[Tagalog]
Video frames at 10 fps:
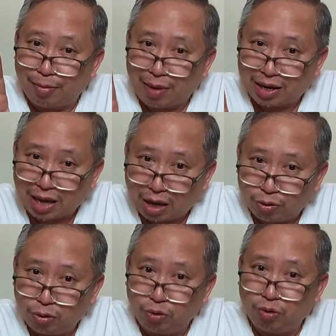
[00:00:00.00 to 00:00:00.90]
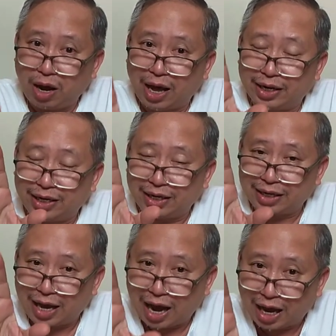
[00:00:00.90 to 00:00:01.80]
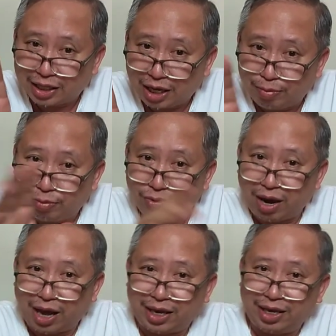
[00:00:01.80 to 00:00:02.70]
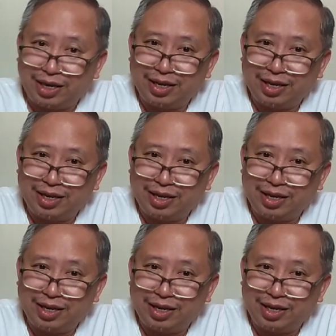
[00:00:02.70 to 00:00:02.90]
makaguluhan ng ating buhay